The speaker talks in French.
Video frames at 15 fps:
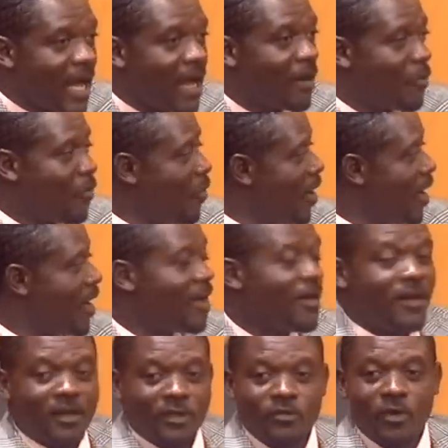à Aqua.
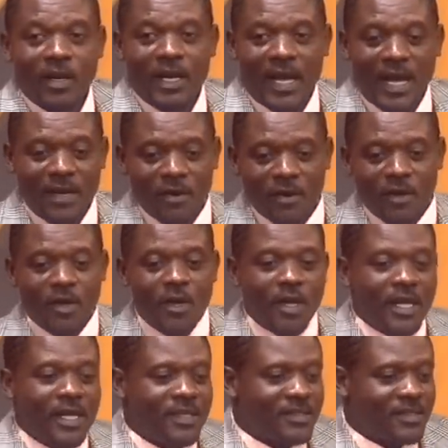Mm. Voilà, alors,
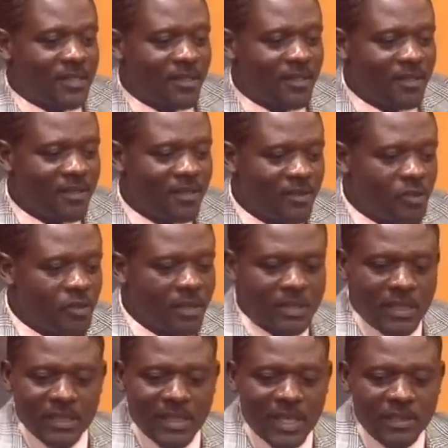
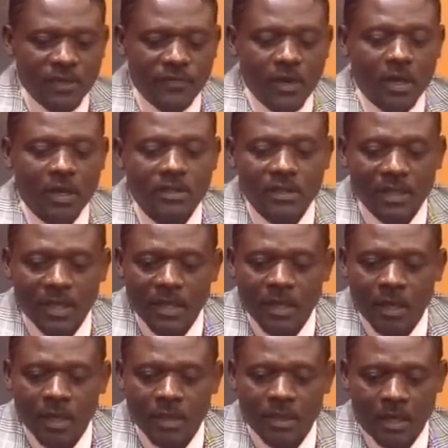déjà je vais rentrer
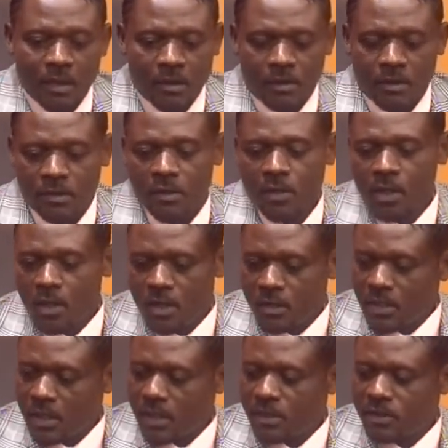euh, dans,
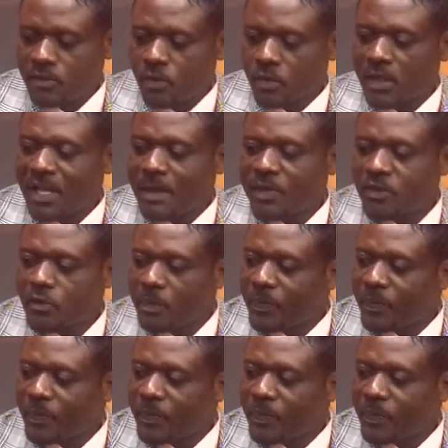dans l'historique de la maison.